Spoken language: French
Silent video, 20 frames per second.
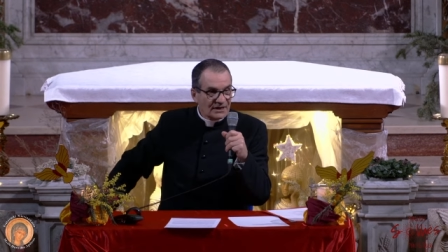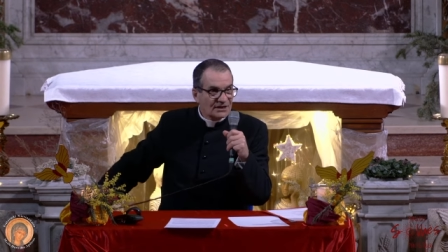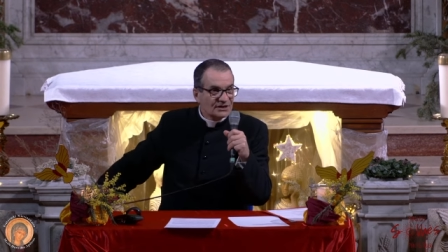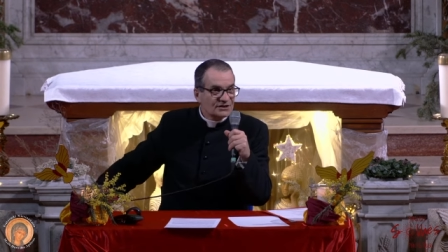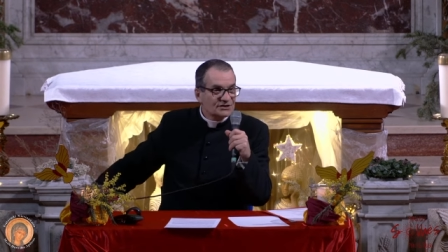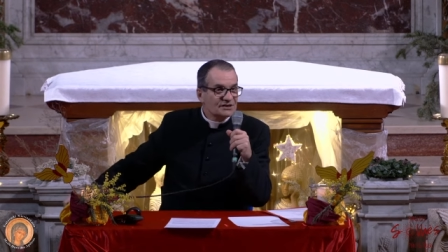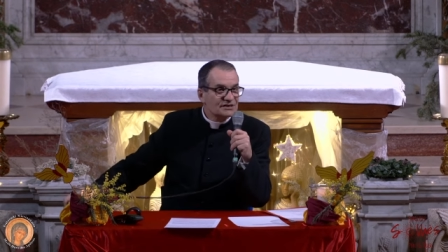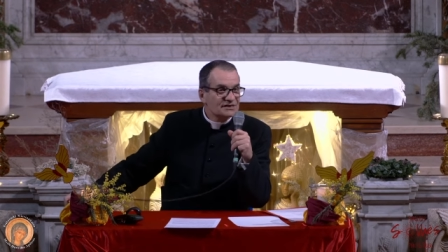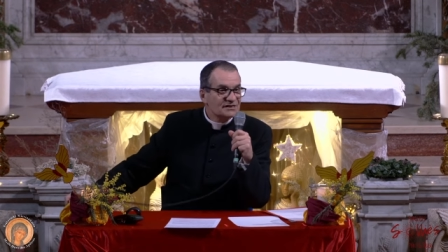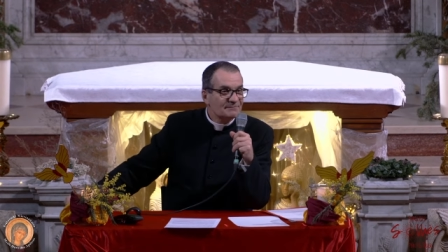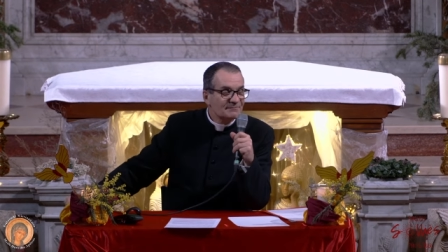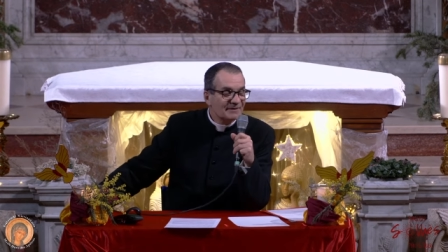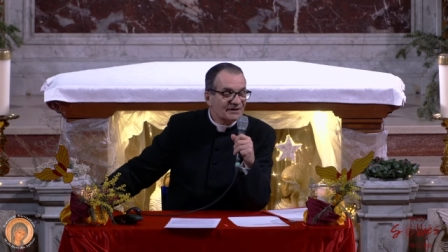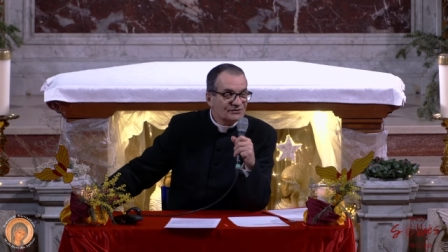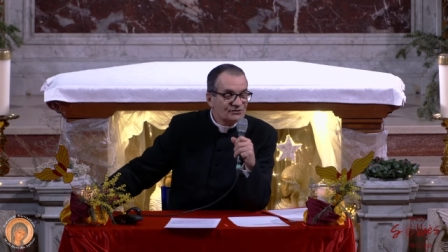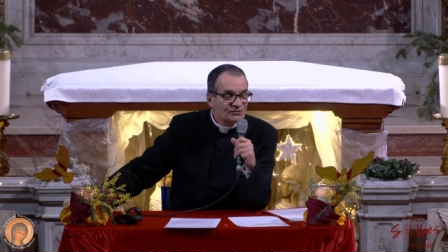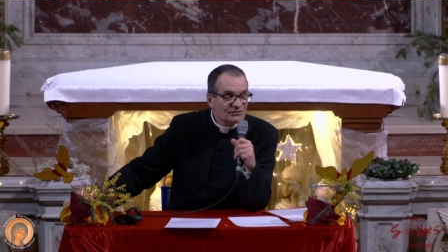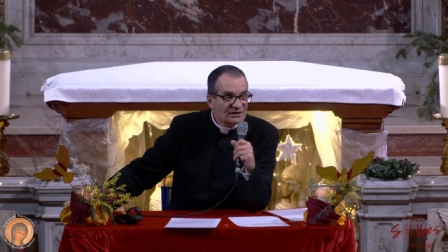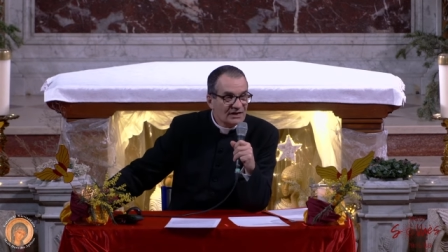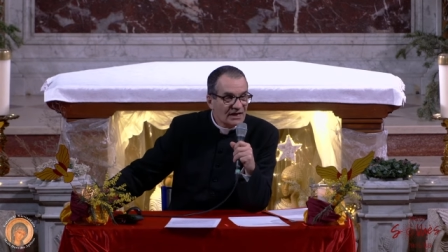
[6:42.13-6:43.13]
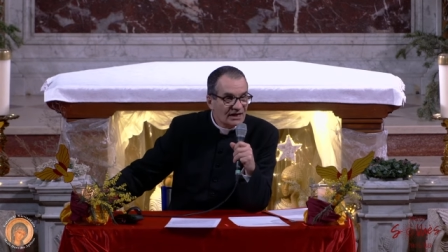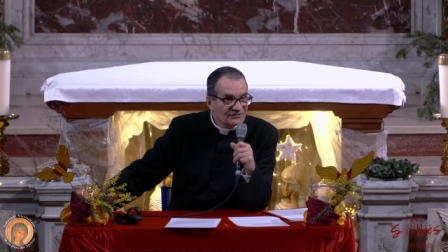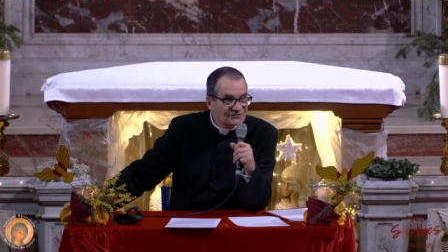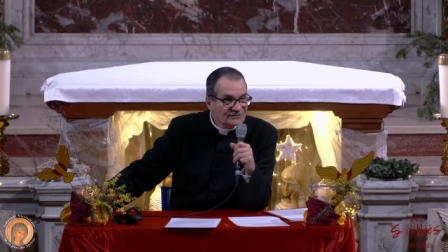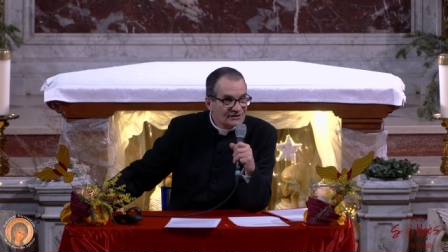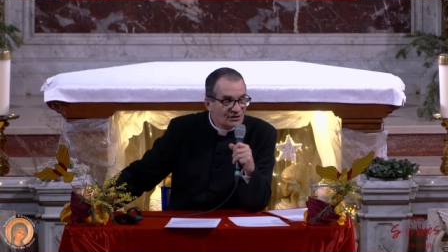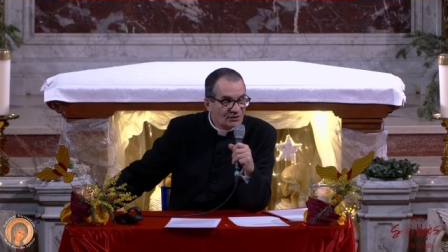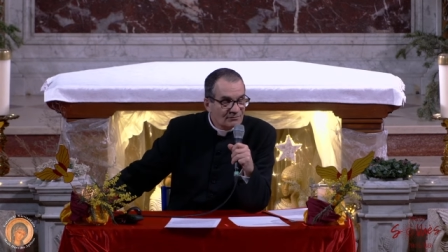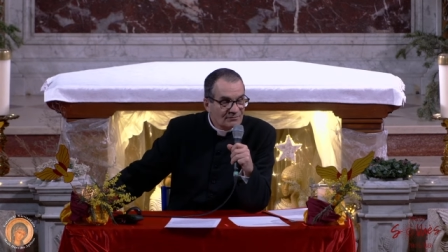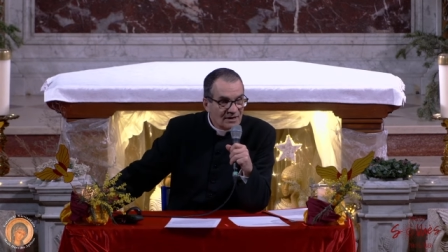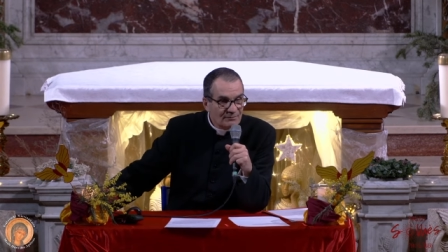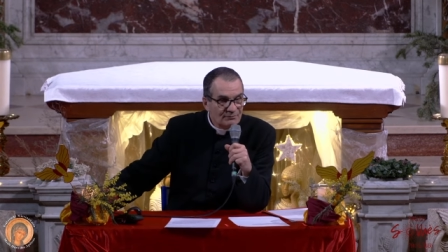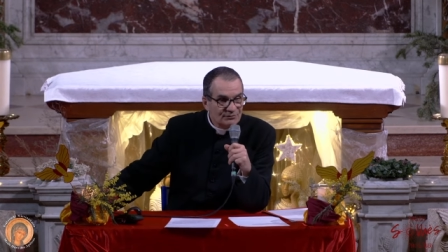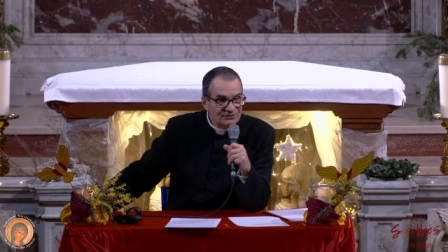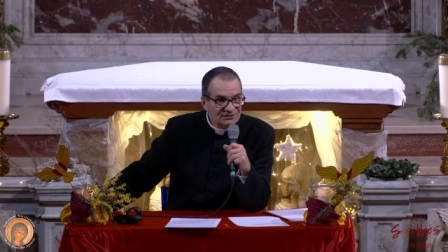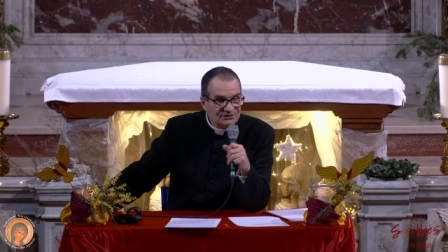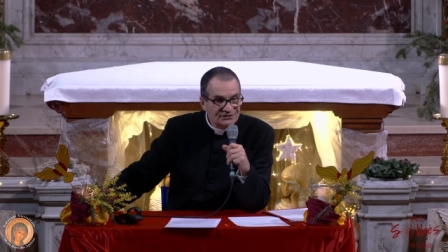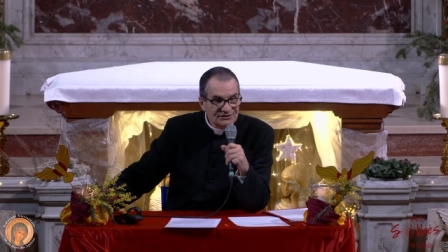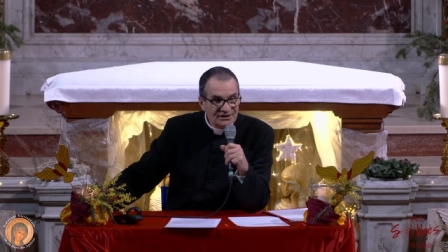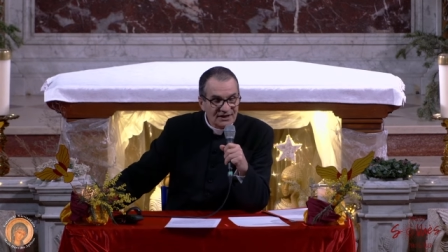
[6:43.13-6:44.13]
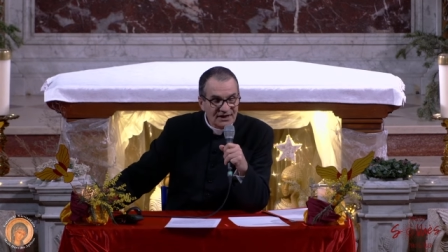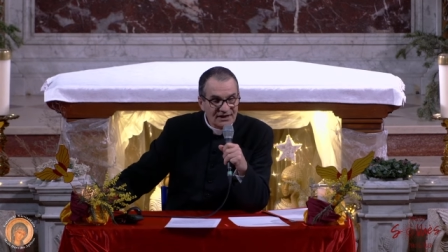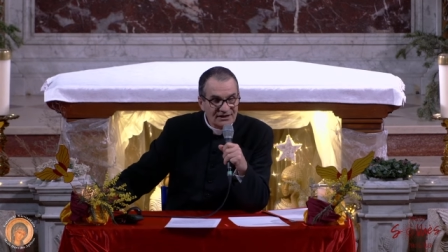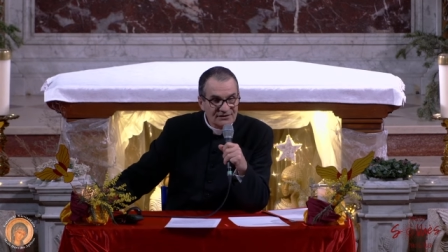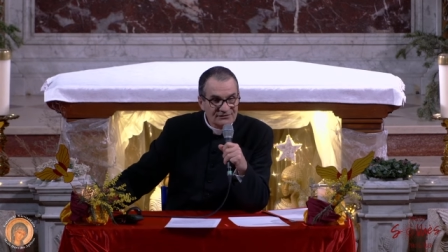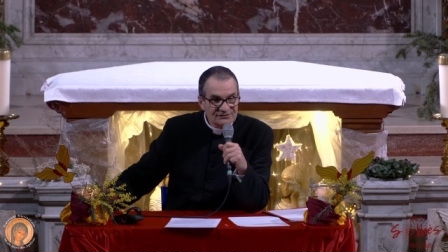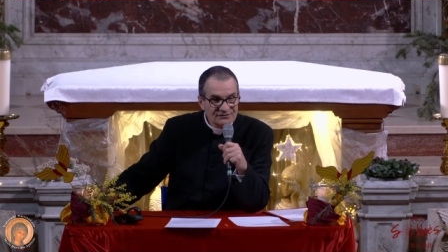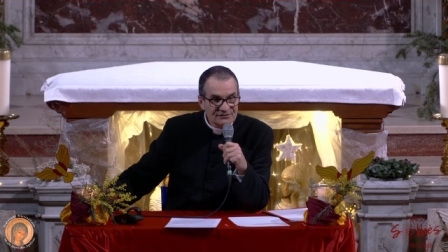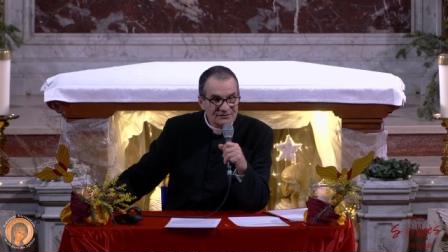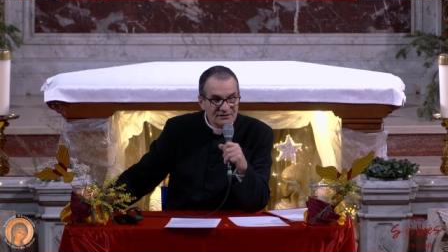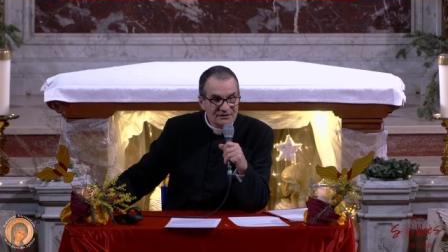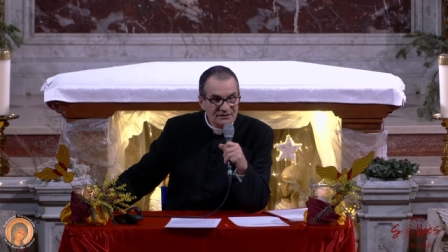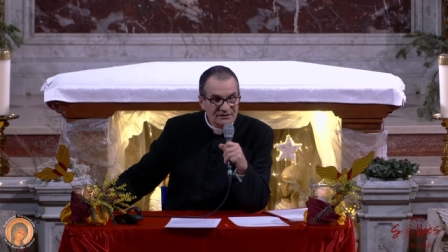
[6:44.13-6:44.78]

Chez ces personnes-là, c'est comme la petite Thérèse,